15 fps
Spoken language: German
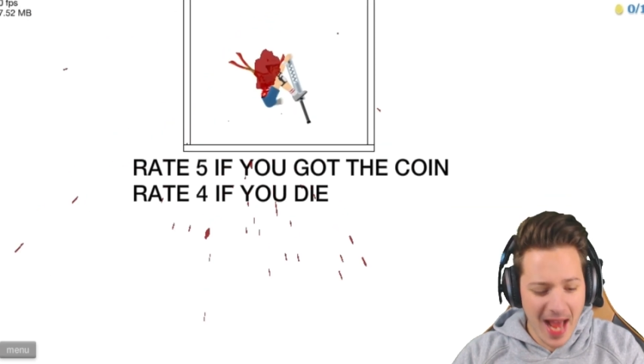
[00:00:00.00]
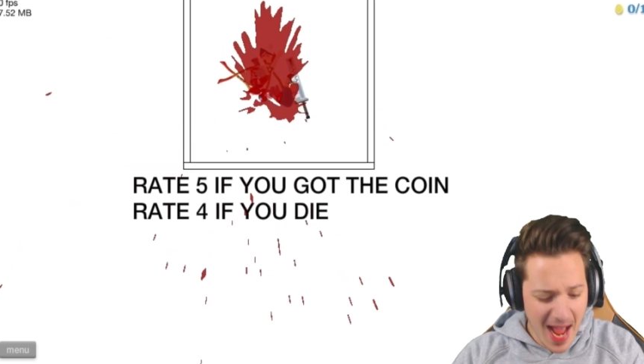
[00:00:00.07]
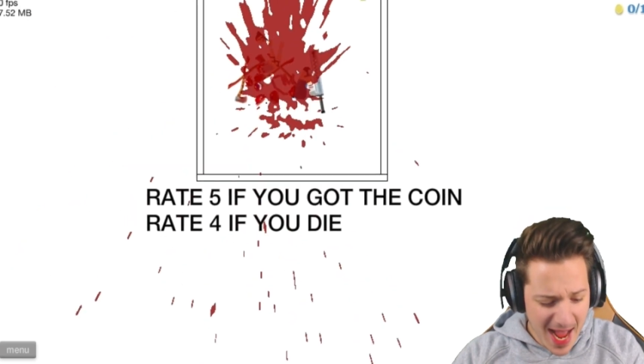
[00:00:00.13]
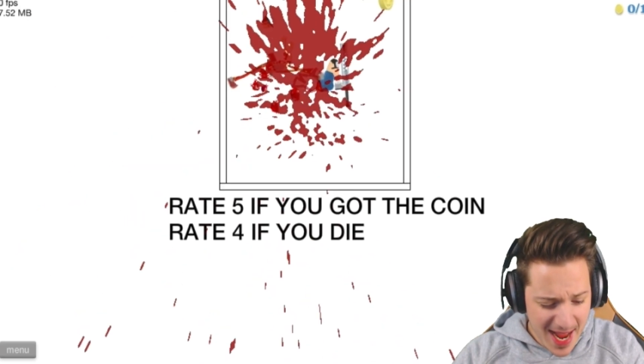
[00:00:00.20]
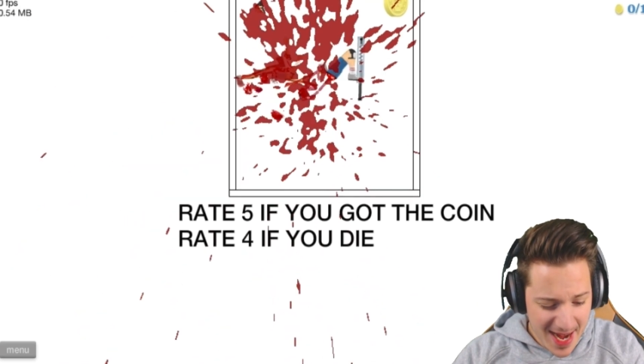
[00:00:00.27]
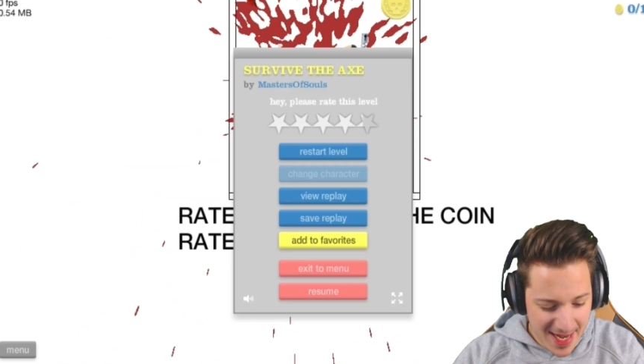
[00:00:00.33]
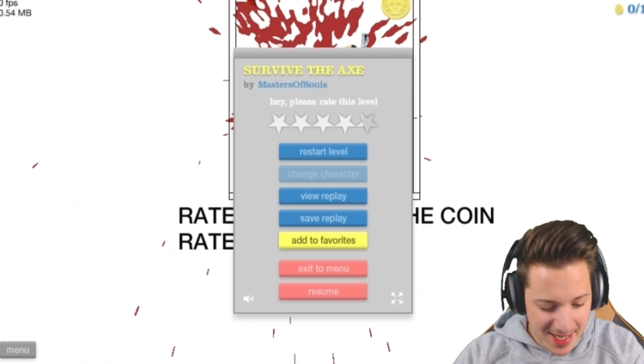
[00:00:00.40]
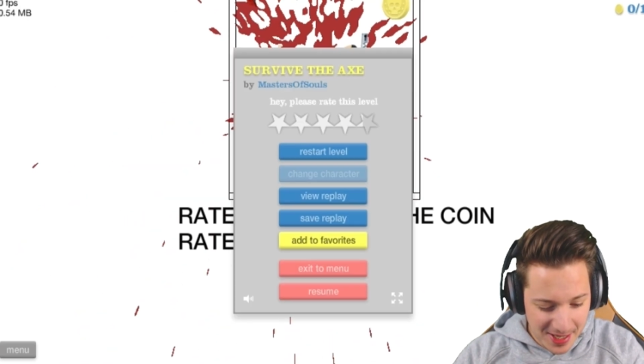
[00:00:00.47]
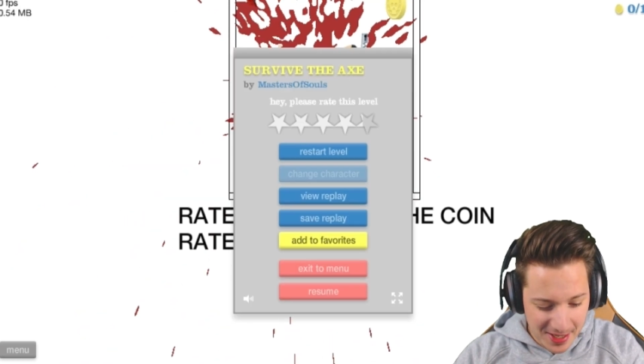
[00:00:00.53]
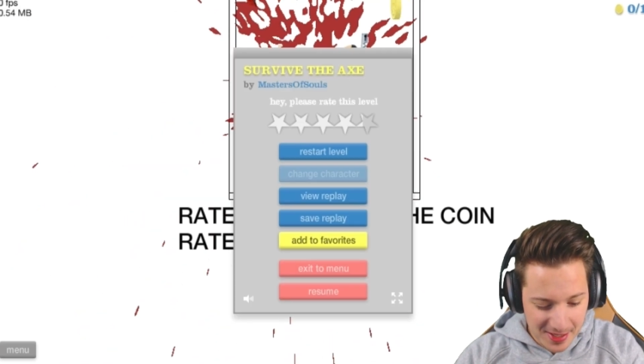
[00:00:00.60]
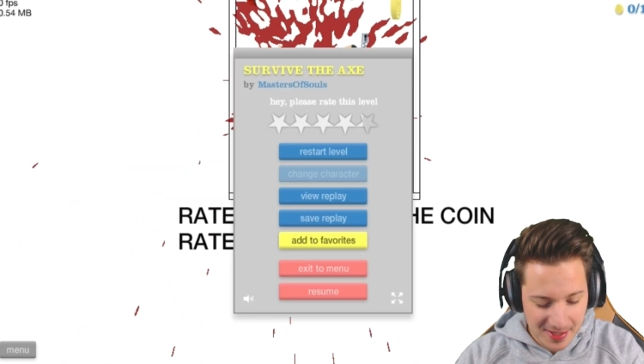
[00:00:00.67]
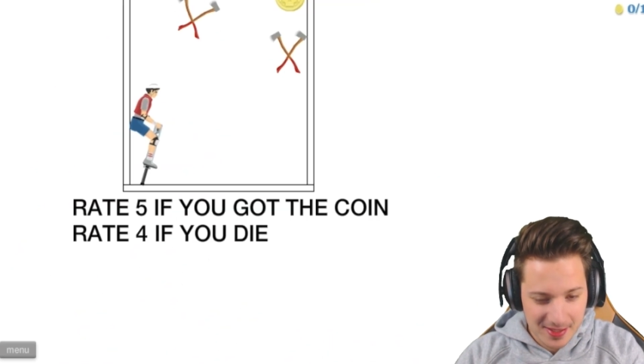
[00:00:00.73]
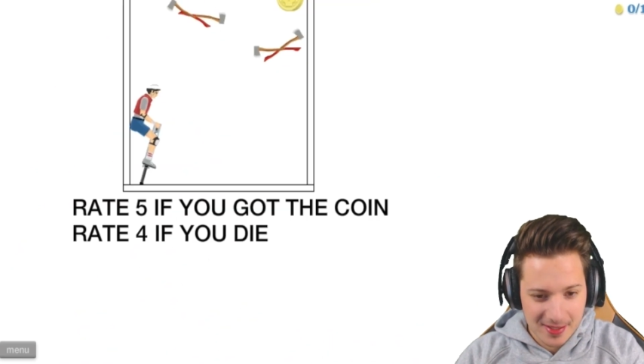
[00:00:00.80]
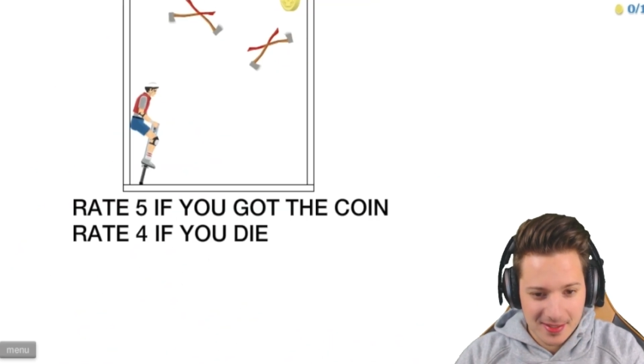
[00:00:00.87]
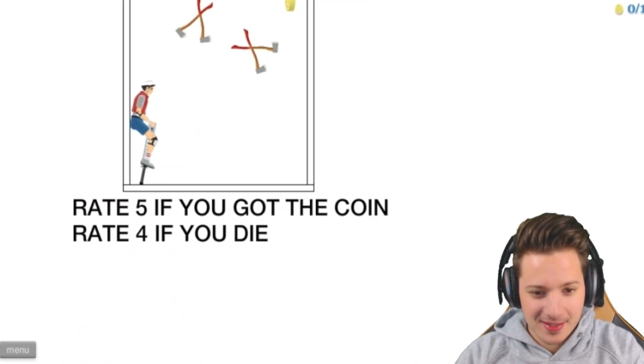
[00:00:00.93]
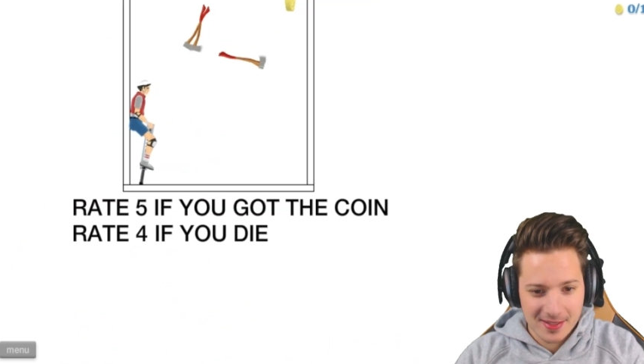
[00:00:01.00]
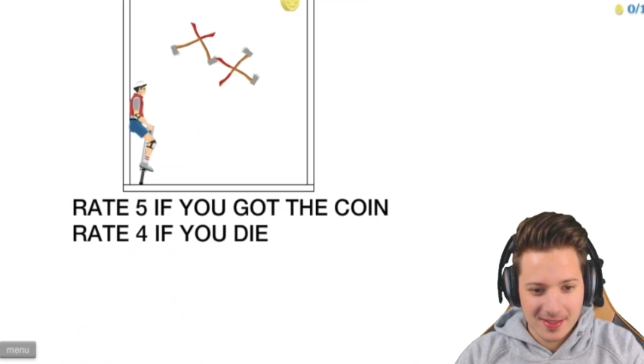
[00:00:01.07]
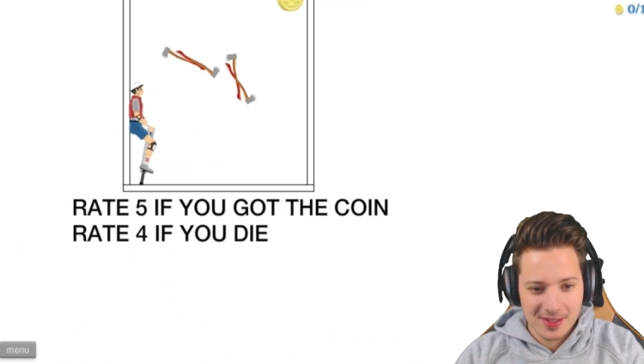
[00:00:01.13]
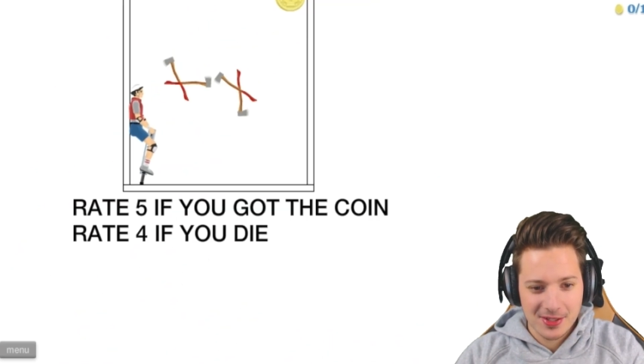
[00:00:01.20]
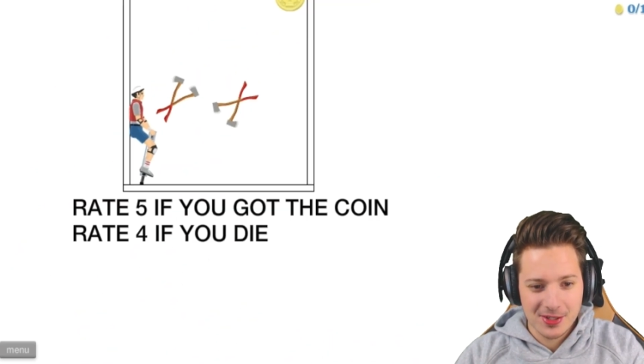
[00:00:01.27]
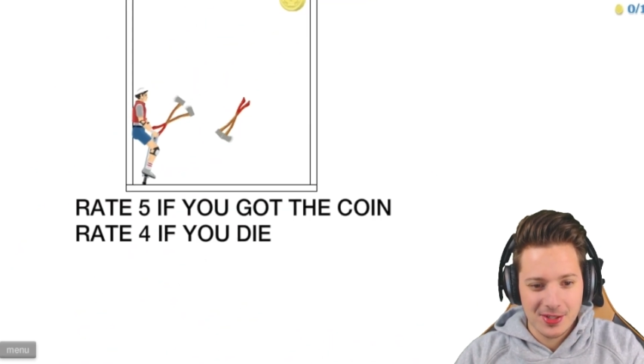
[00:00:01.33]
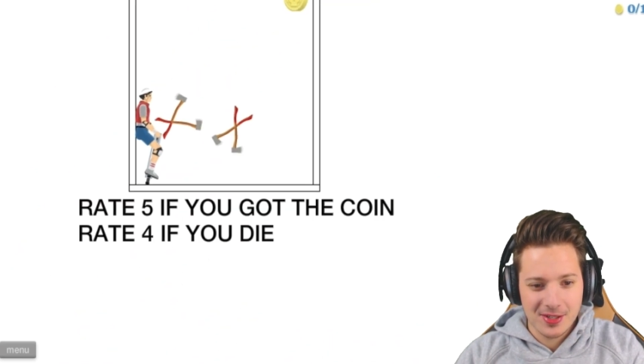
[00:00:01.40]
Nein!
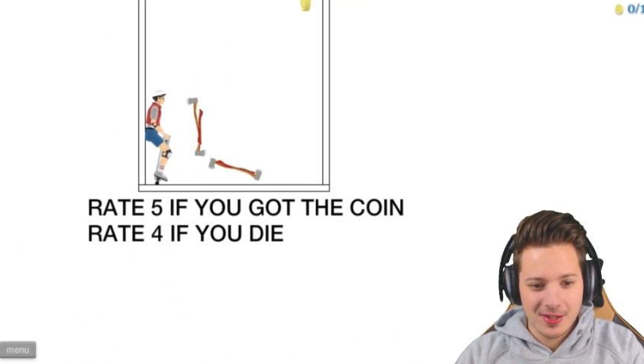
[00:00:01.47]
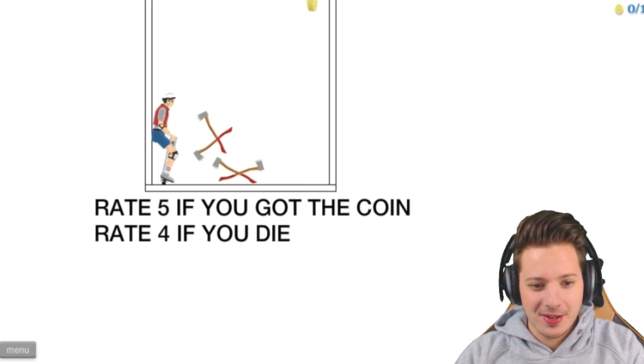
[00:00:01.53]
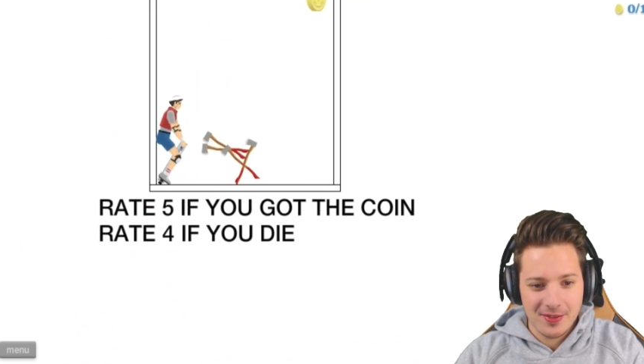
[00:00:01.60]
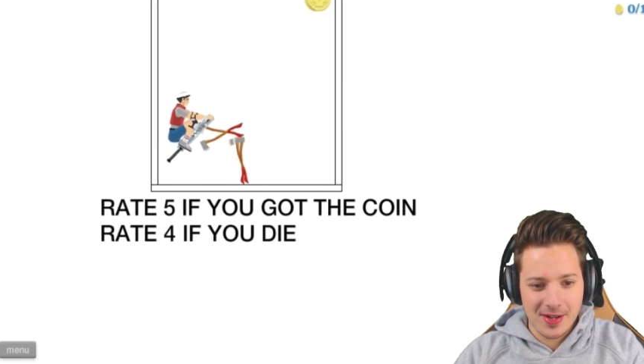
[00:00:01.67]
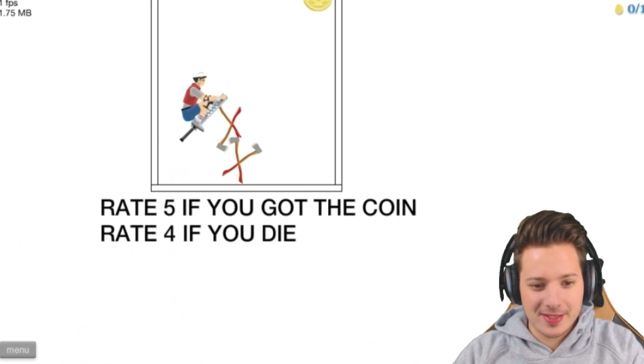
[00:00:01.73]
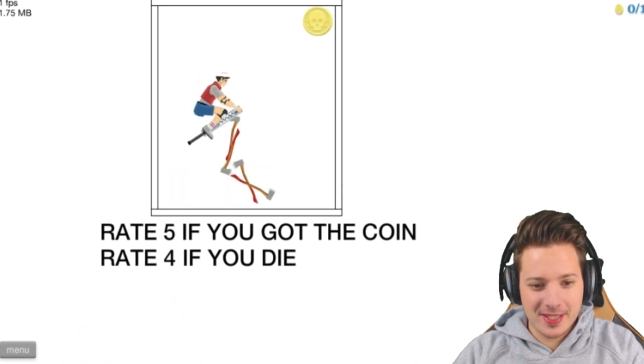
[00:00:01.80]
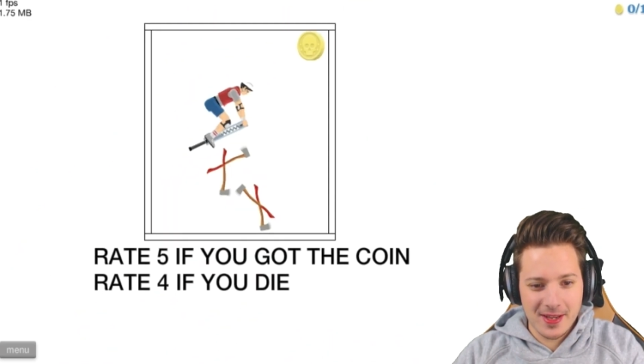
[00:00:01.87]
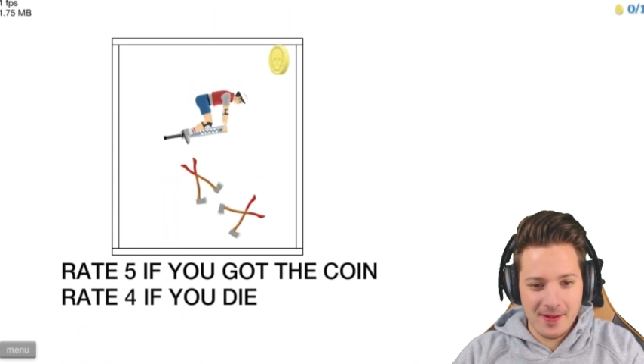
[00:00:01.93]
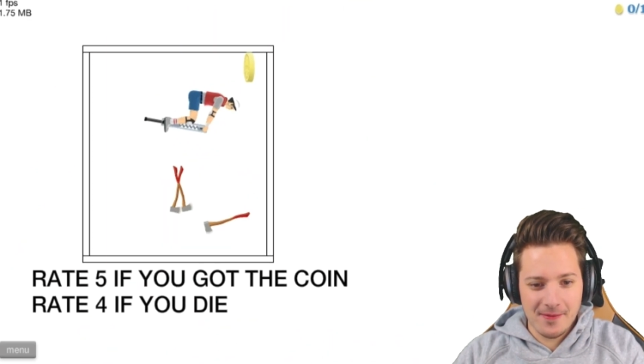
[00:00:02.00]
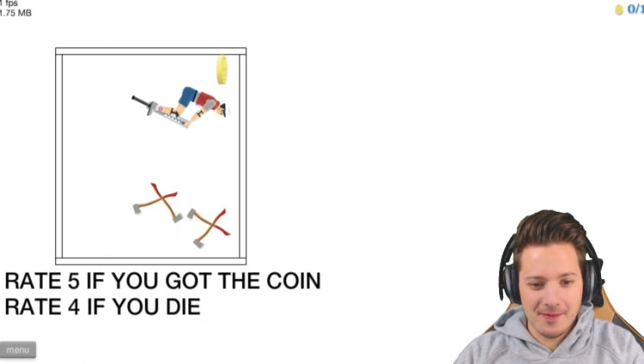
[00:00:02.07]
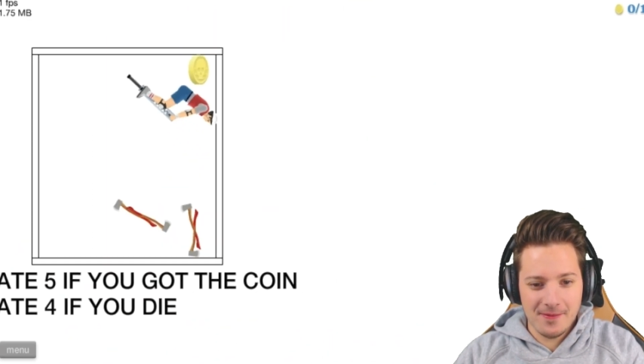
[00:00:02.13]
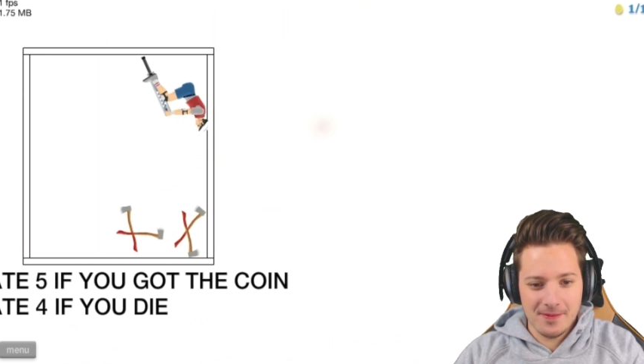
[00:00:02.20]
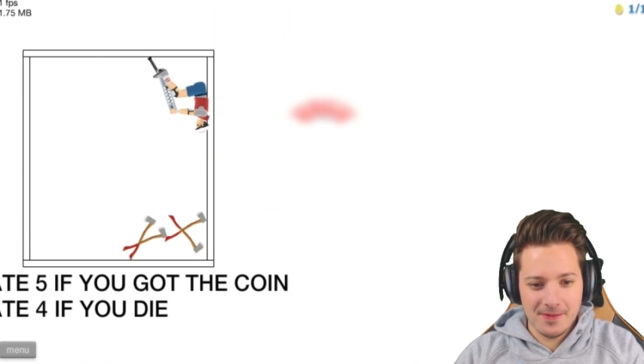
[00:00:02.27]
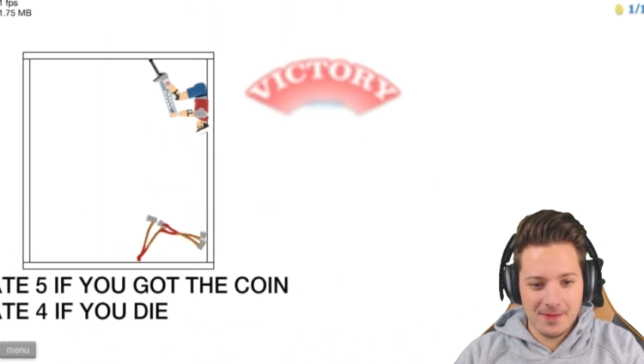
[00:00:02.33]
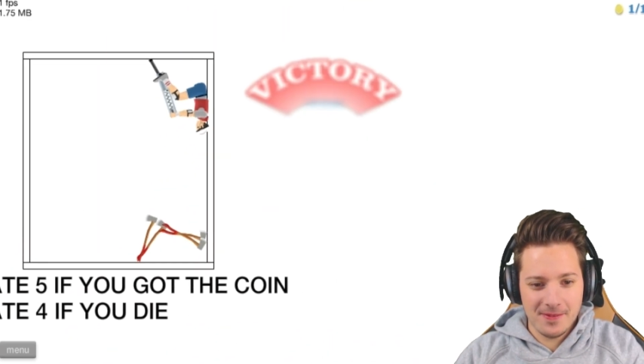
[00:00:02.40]
Warte.